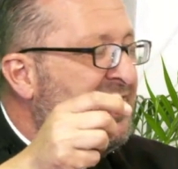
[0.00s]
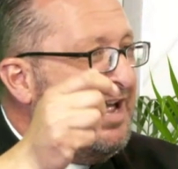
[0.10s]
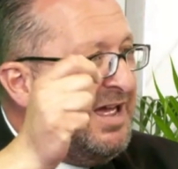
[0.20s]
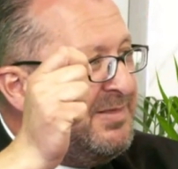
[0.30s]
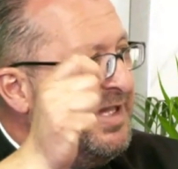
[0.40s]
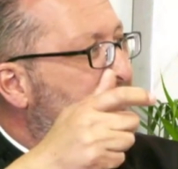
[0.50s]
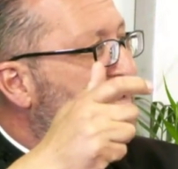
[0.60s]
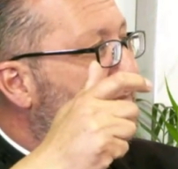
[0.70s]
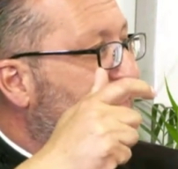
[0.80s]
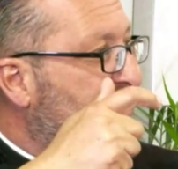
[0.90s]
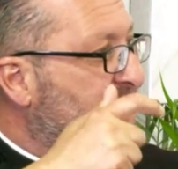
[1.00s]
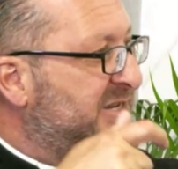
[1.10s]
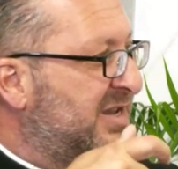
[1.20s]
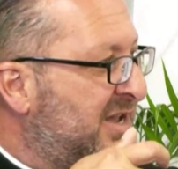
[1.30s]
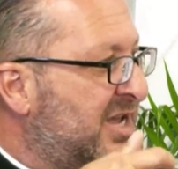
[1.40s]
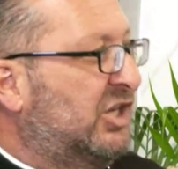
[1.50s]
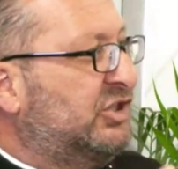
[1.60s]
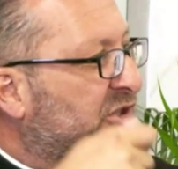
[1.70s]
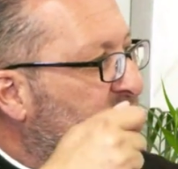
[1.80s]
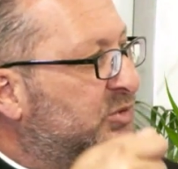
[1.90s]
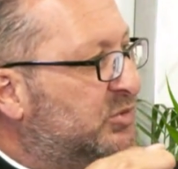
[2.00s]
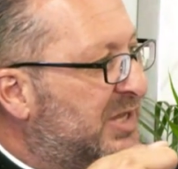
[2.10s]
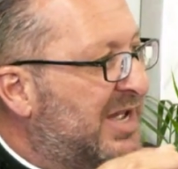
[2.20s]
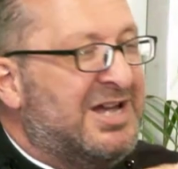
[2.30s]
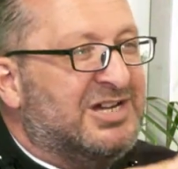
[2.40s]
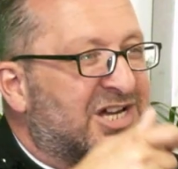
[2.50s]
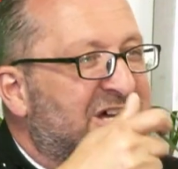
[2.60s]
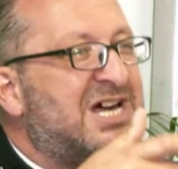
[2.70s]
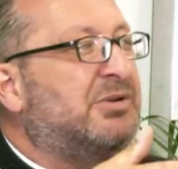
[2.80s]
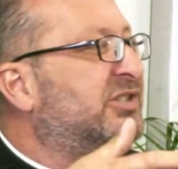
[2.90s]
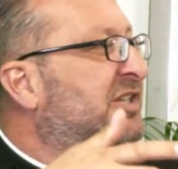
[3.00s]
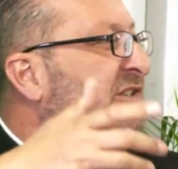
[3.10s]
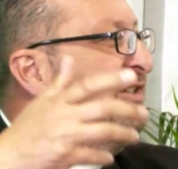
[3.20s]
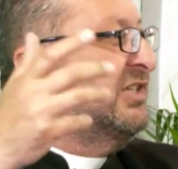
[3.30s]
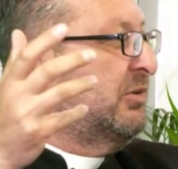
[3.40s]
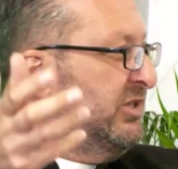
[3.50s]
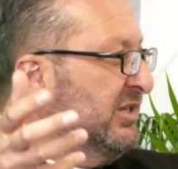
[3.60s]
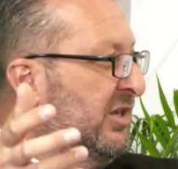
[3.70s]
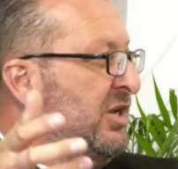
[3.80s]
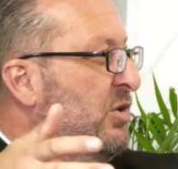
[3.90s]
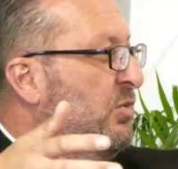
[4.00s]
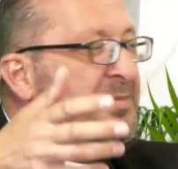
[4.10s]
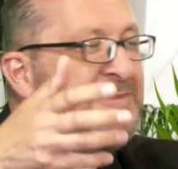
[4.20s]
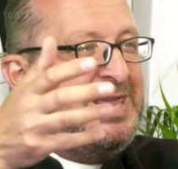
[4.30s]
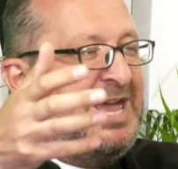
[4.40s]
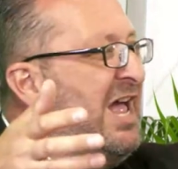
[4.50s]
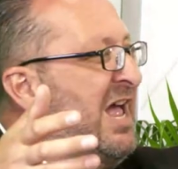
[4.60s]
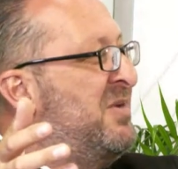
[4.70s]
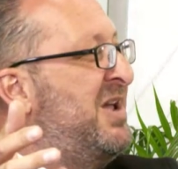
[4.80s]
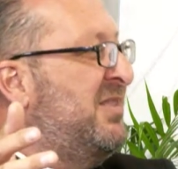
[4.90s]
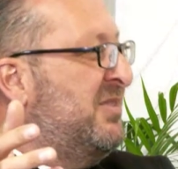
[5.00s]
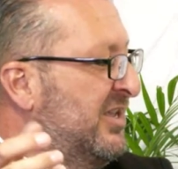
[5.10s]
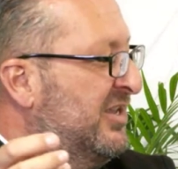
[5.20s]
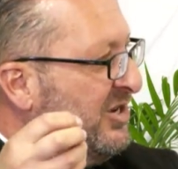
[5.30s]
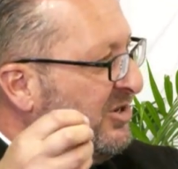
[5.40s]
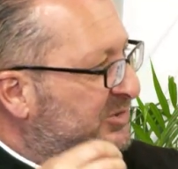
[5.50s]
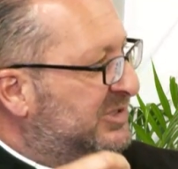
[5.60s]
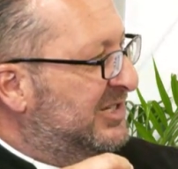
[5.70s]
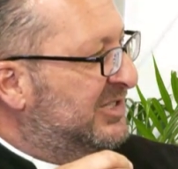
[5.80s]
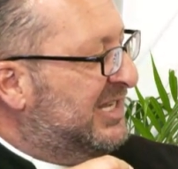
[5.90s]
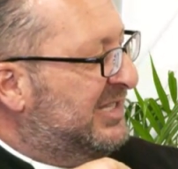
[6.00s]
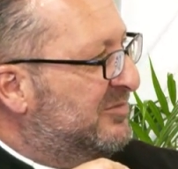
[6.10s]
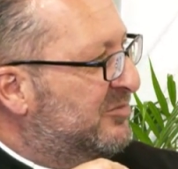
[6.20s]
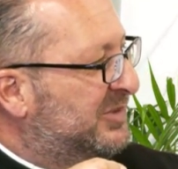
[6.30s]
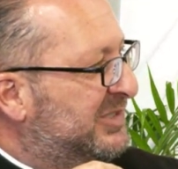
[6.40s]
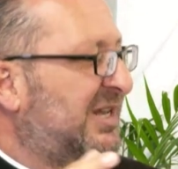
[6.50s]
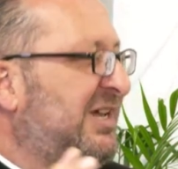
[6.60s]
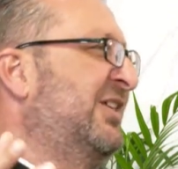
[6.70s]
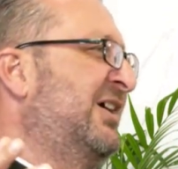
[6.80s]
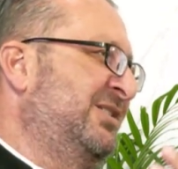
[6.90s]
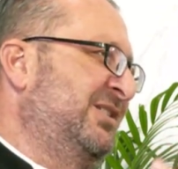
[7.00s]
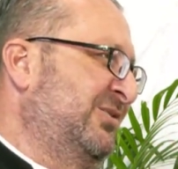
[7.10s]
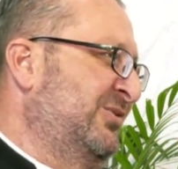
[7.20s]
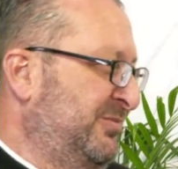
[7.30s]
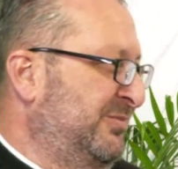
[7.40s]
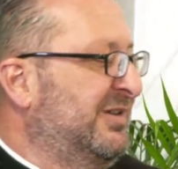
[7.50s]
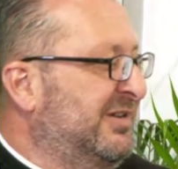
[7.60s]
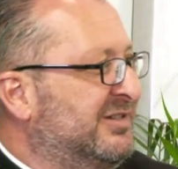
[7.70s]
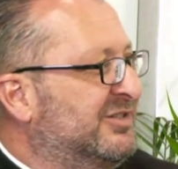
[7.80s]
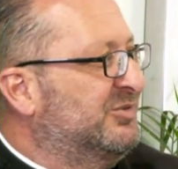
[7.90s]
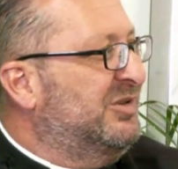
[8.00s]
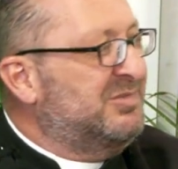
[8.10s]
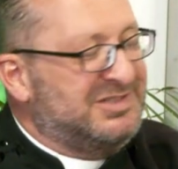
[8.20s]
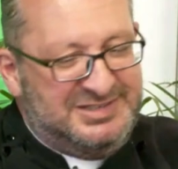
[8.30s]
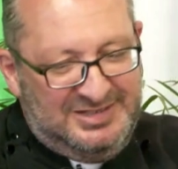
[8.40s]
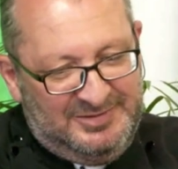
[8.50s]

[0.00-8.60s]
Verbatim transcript: النعم المريميه تقودنا كخارطه طريق وميناء امان الإيمان يقود الإنسان المؤمن إلى حضان الرب يسوع نعم المسيح نعم